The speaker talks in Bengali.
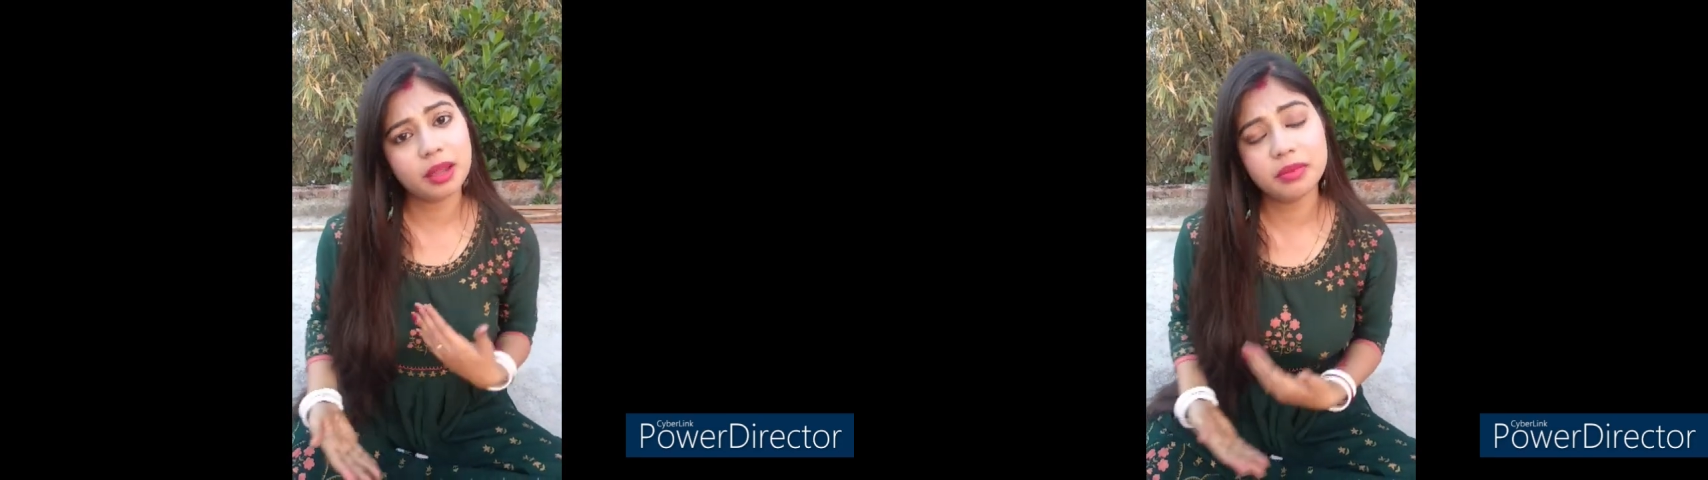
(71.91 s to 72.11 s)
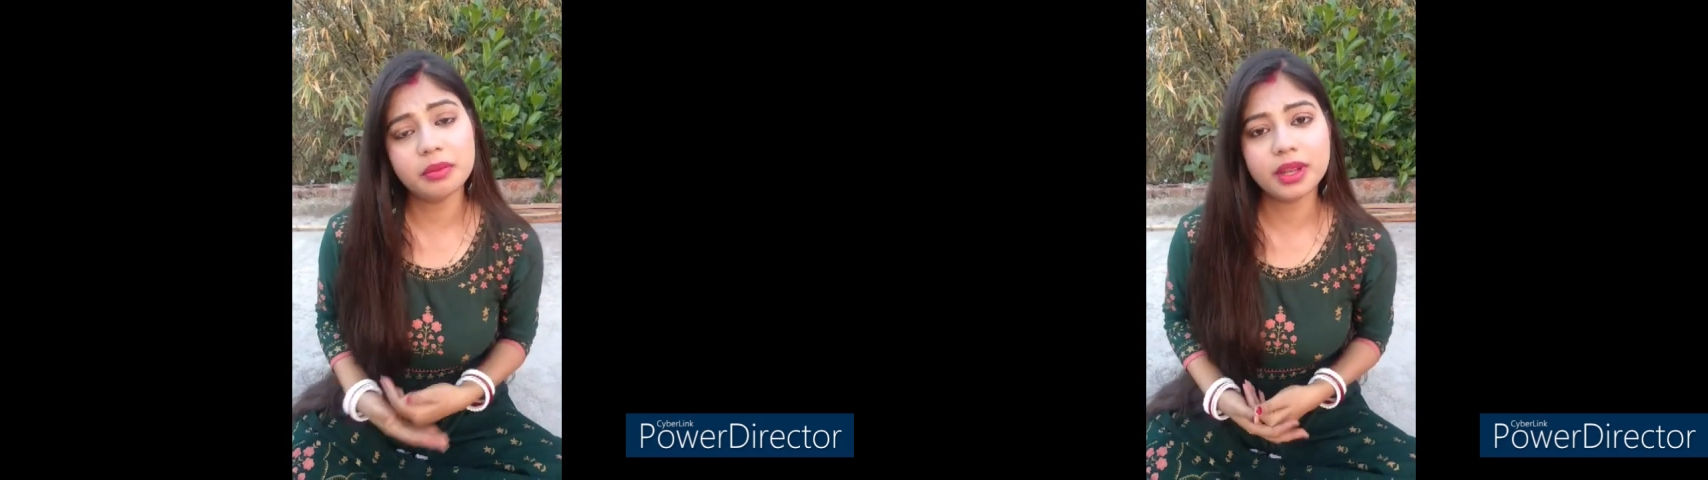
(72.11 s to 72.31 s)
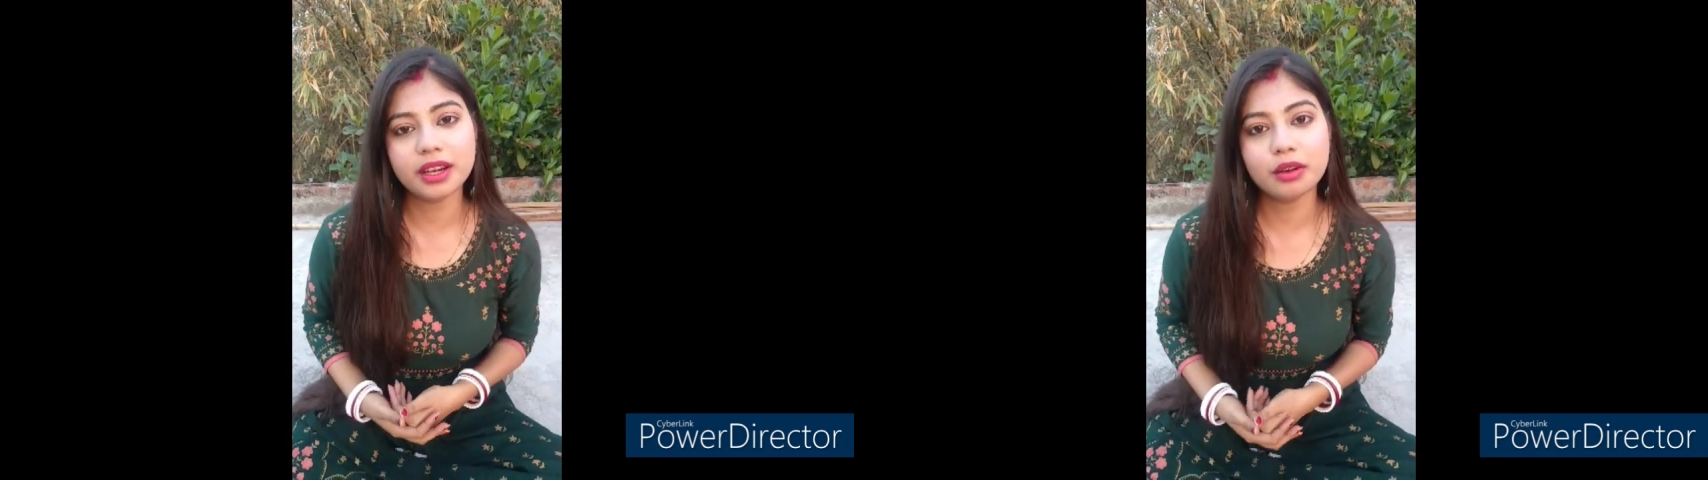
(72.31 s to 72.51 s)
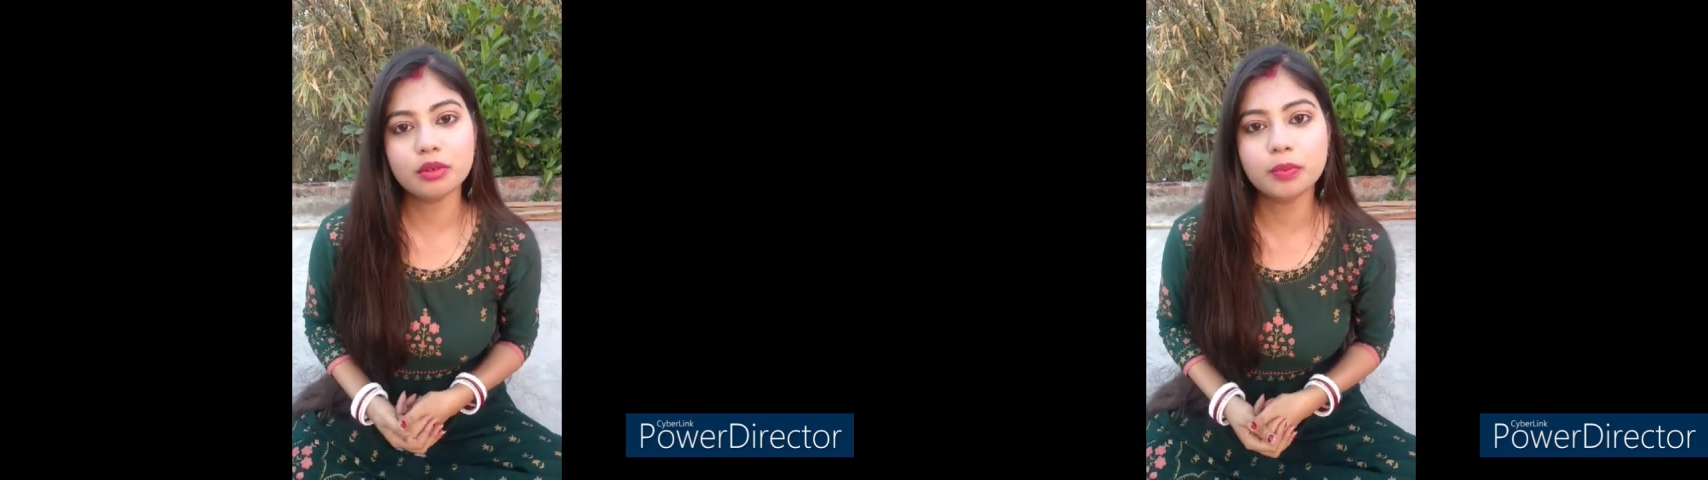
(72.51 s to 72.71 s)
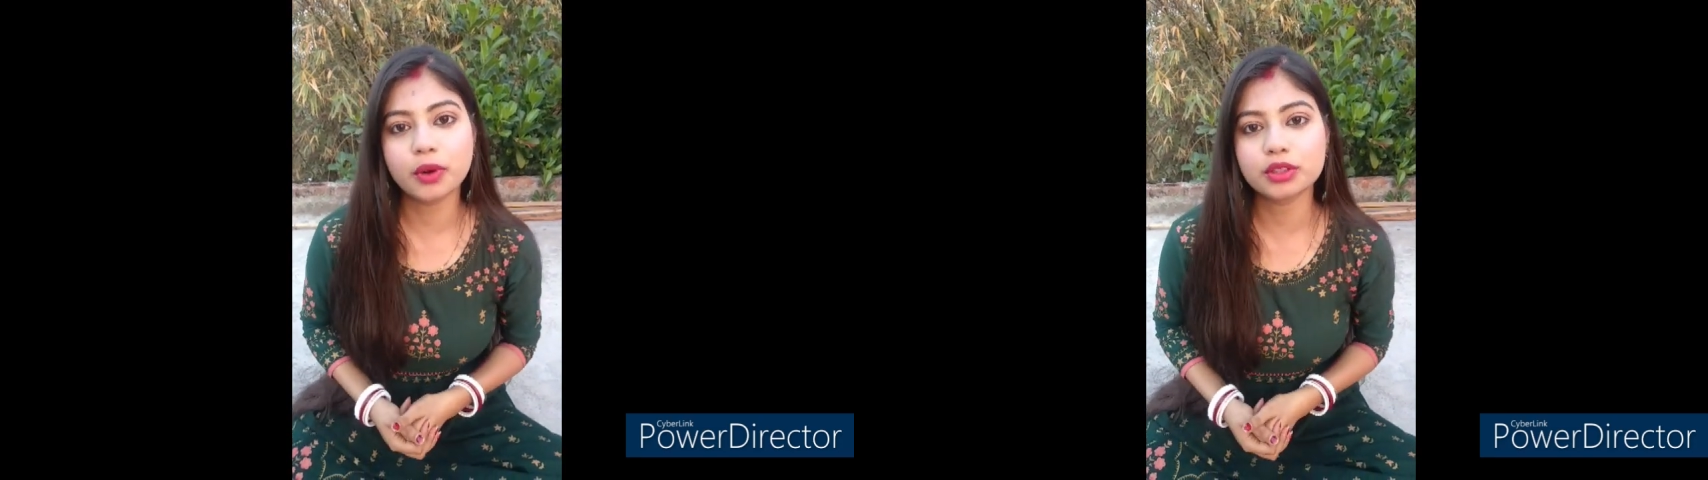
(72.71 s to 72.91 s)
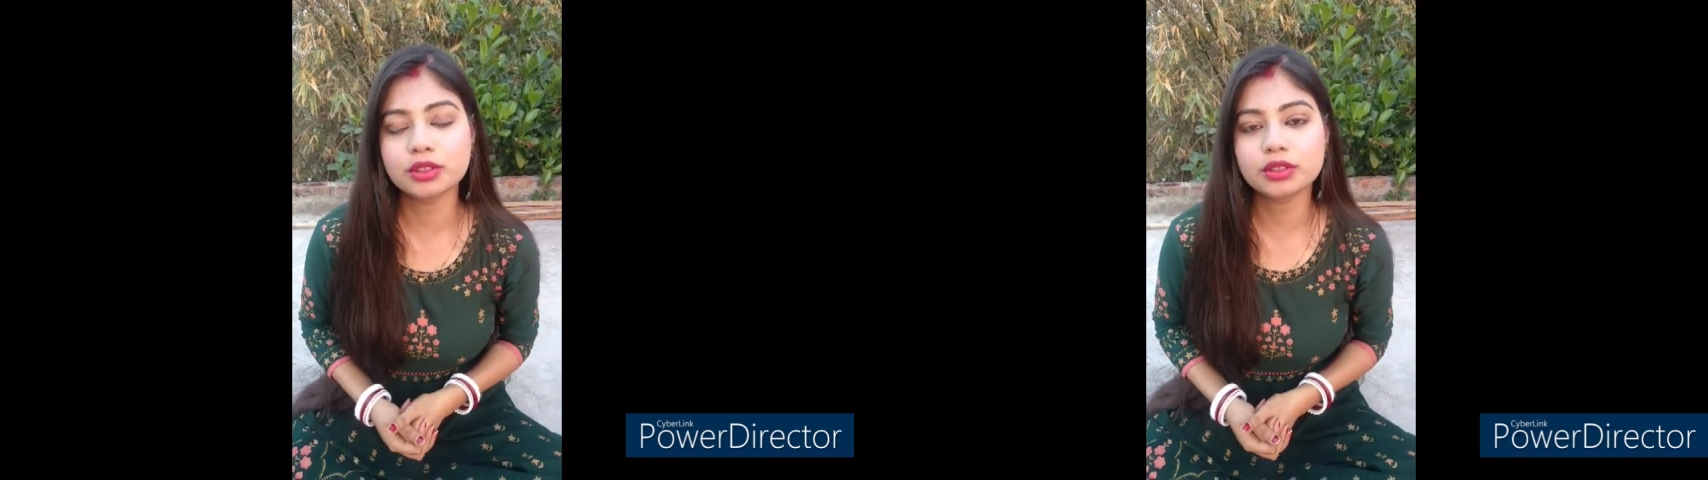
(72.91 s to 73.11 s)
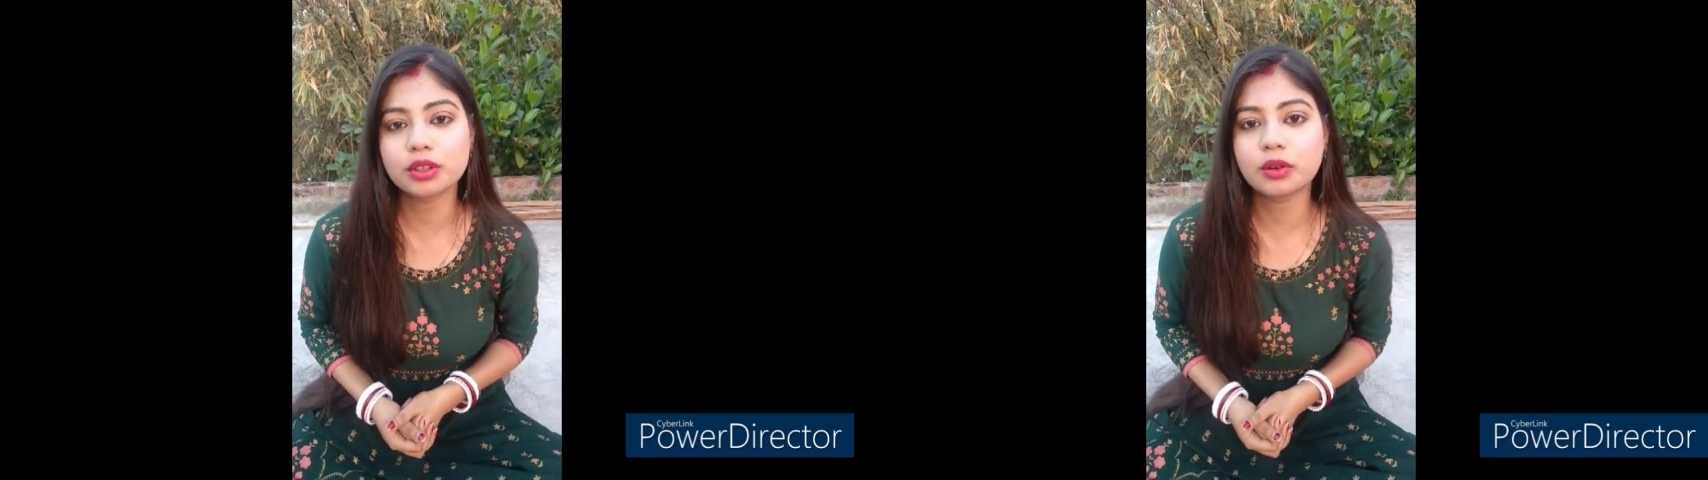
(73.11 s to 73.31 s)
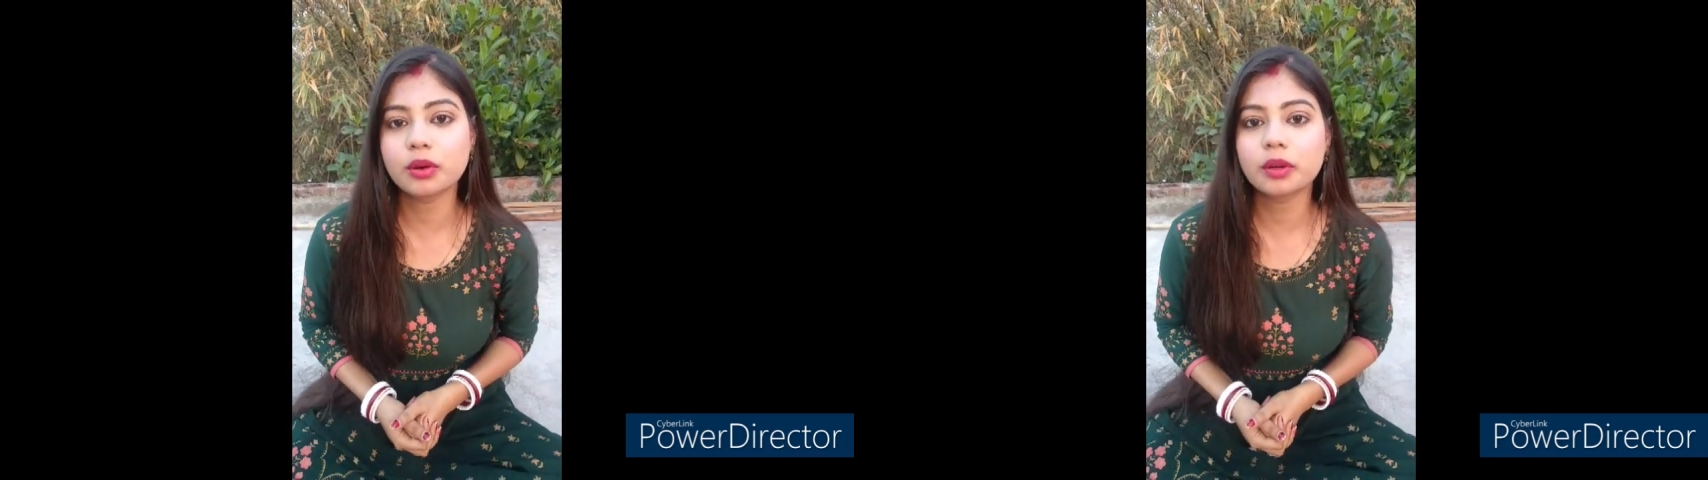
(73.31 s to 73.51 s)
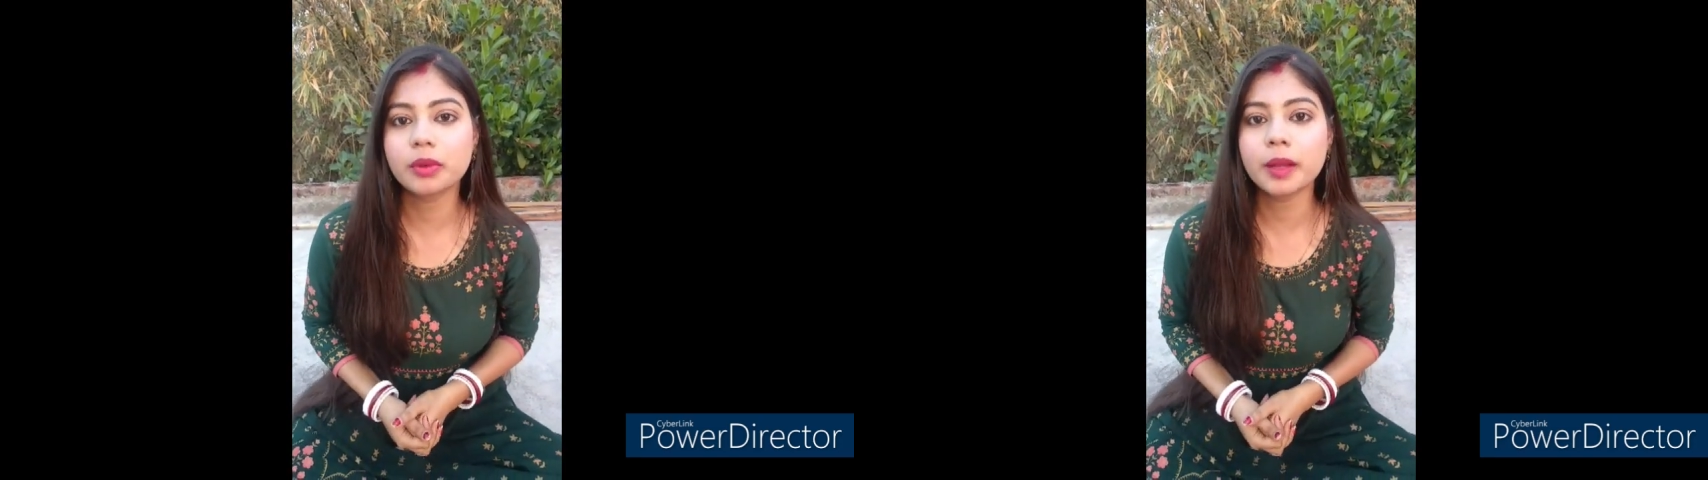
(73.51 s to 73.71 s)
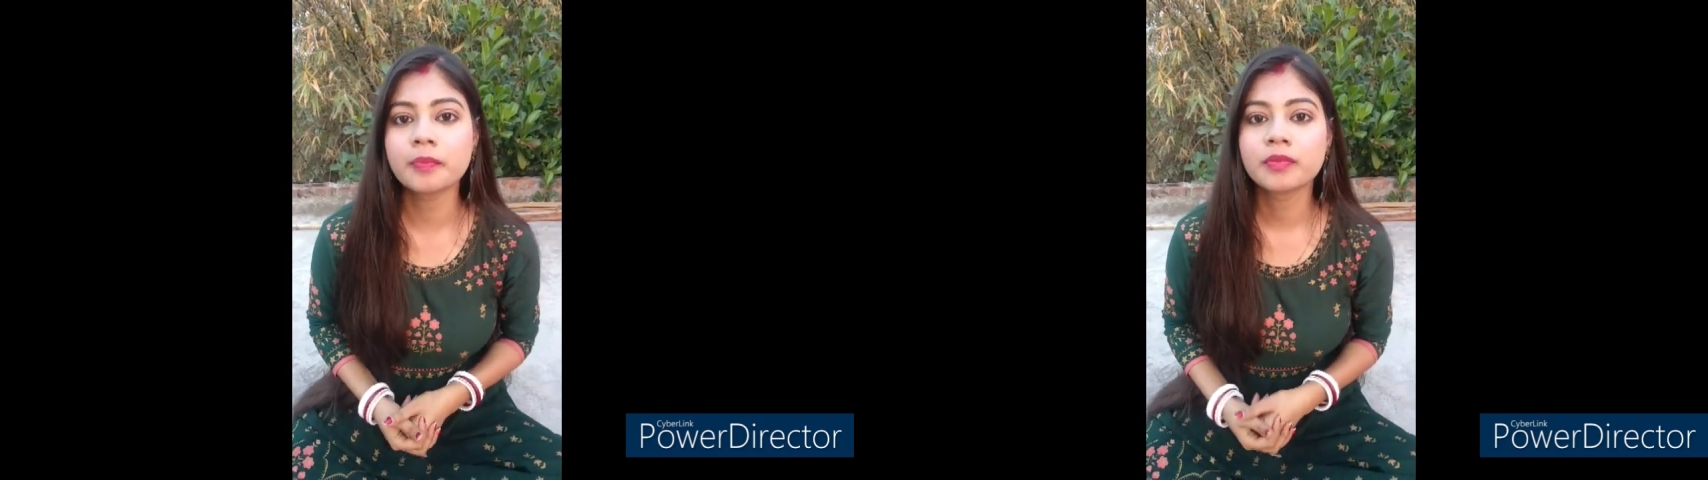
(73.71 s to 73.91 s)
এমনি মেয়েরাও খুব পছন্দ করবে